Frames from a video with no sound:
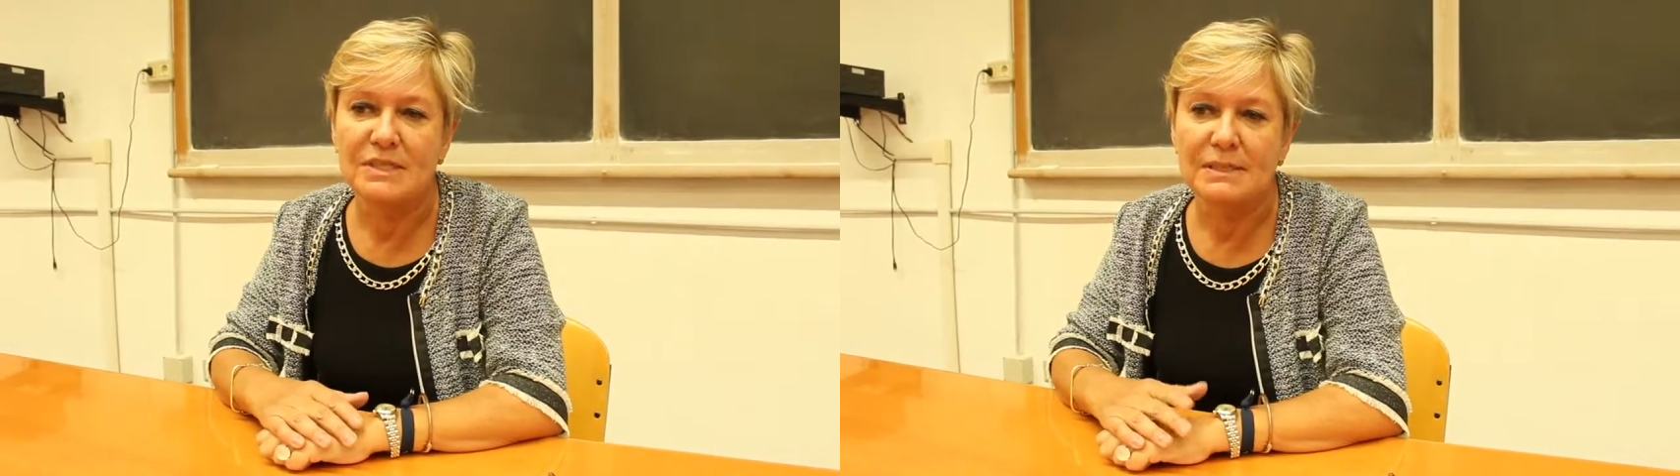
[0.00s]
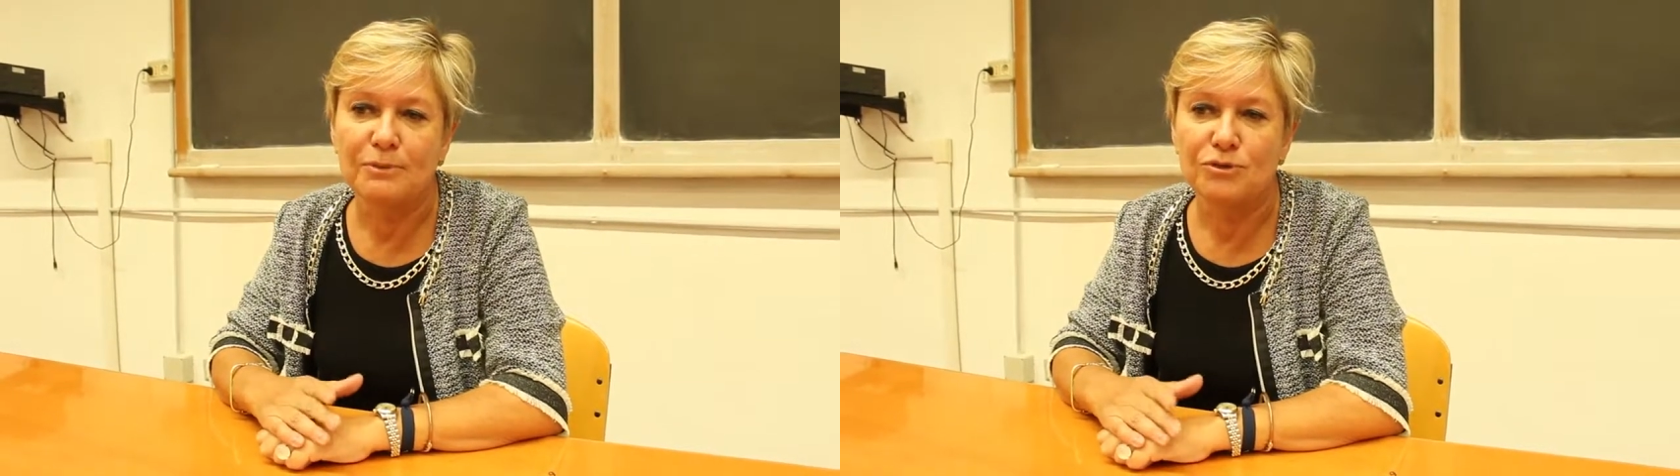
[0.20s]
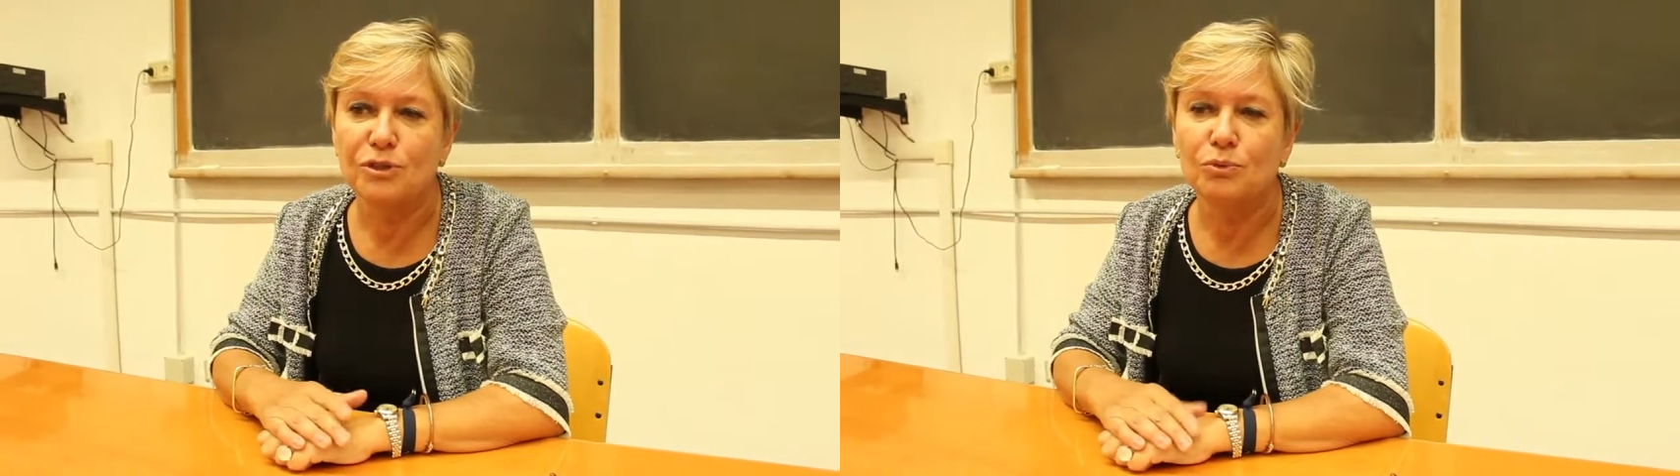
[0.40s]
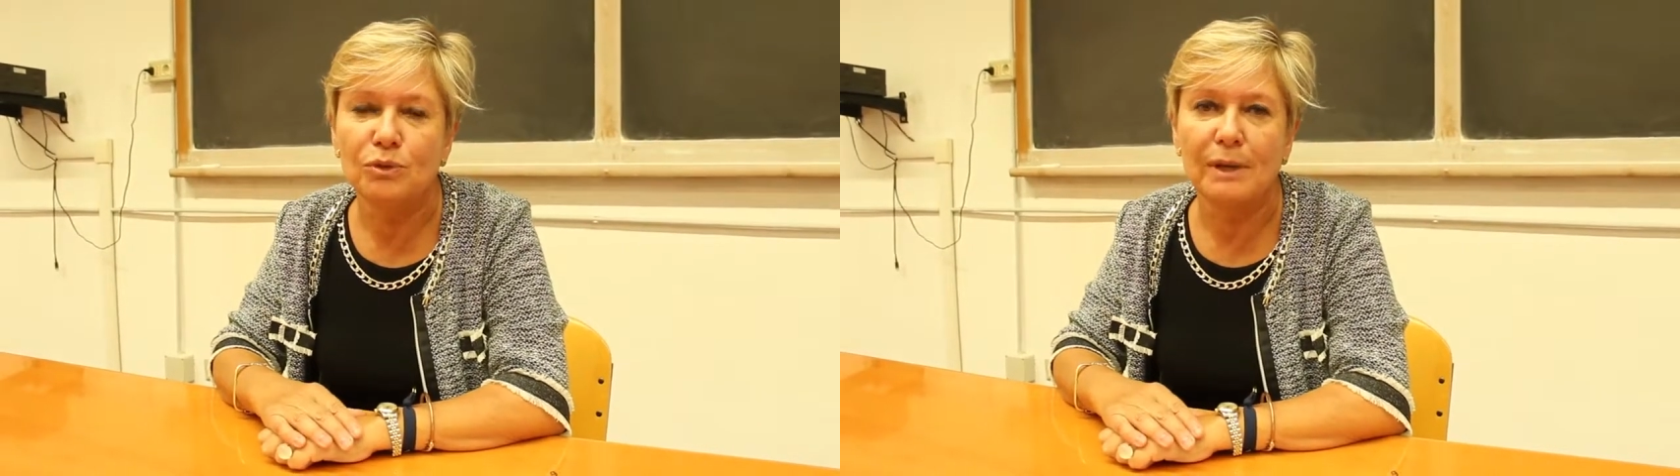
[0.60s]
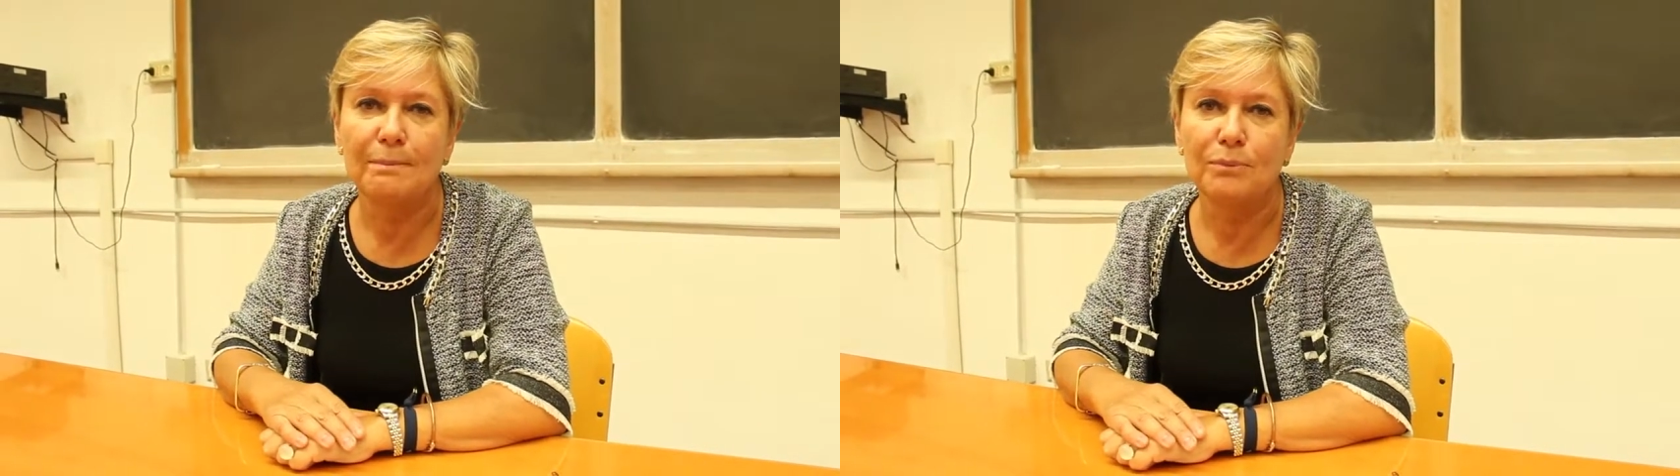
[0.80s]
queste
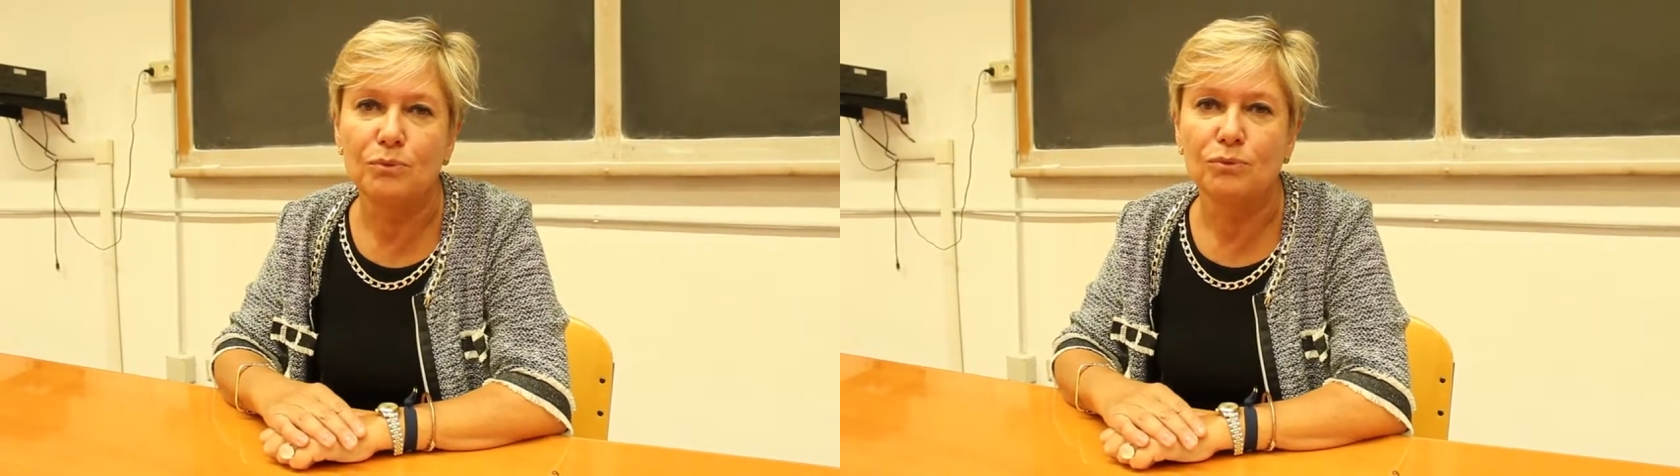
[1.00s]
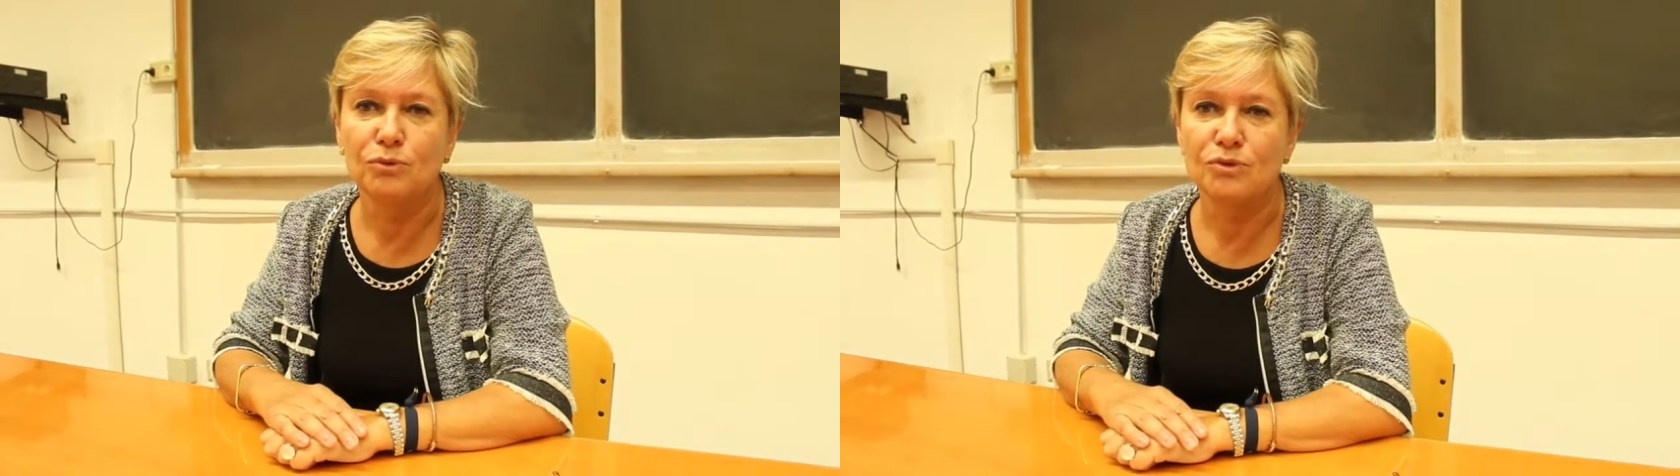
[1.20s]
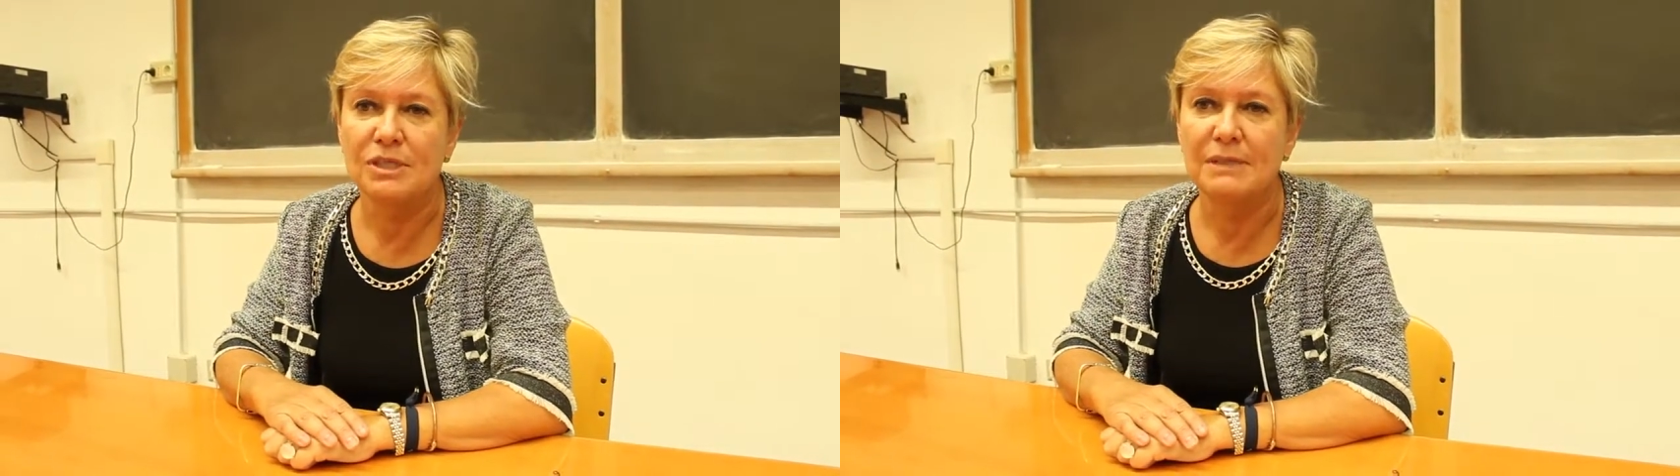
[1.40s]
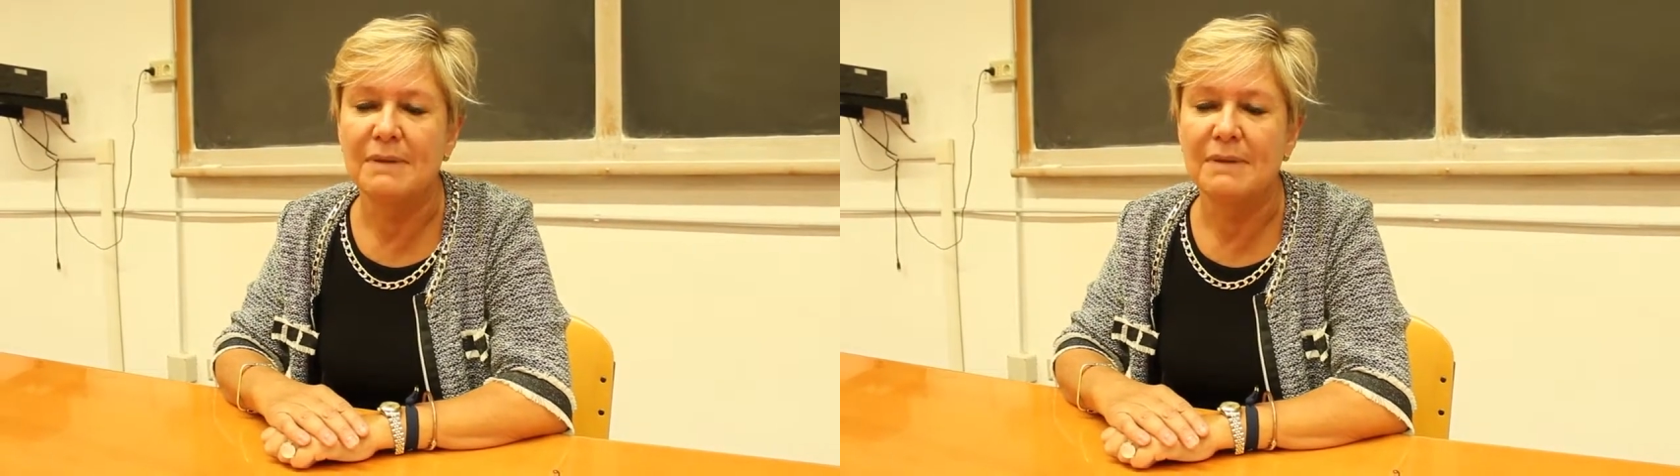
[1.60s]
procedure appunto si